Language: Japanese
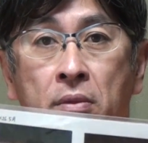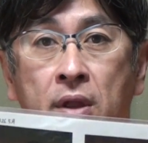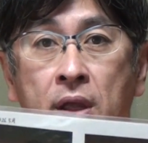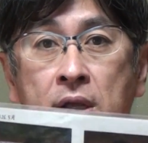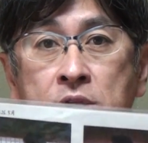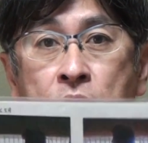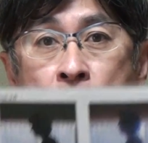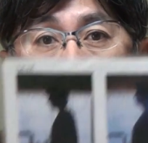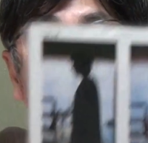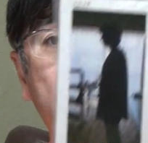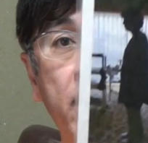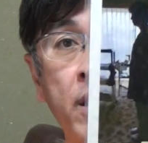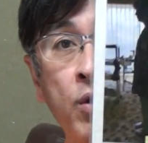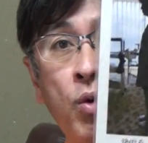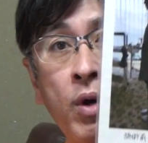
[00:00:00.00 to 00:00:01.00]
えー、その
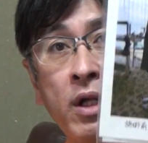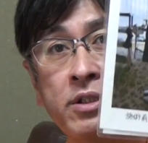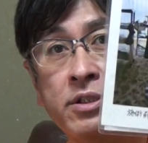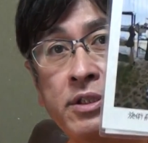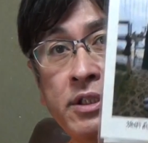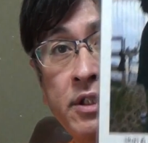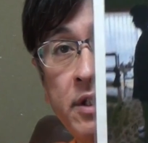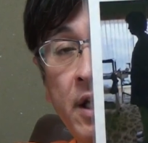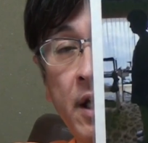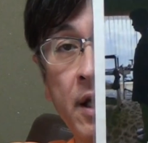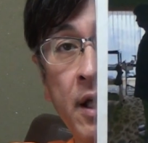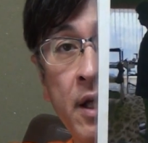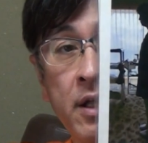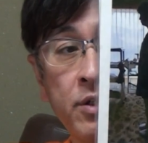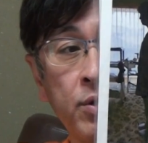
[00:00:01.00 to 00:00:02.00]
5月にし
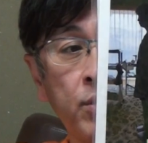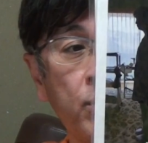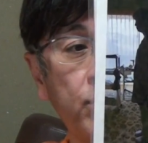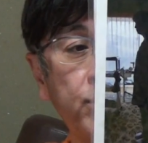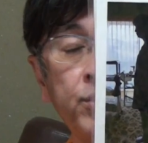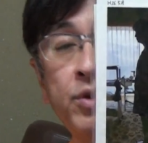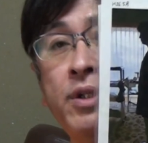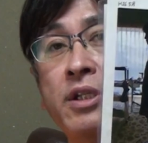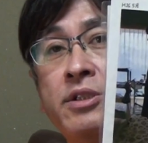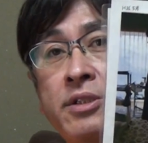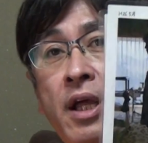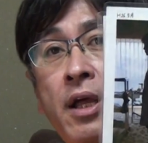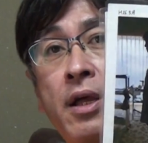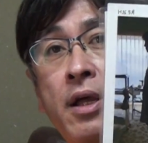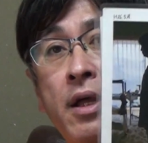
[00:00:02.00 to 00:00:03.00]
て、えー、その冬です
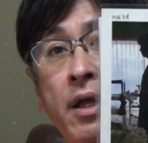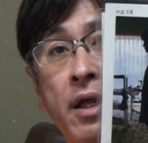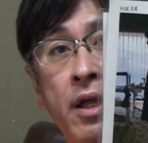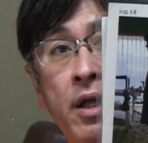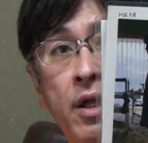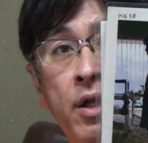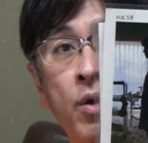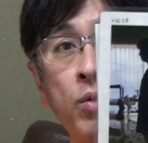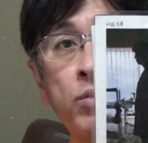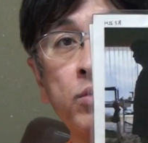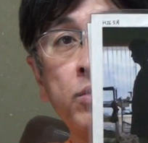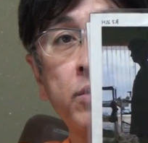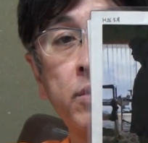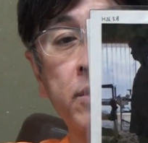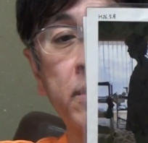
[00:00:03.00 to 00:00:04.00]
ね、えー、翌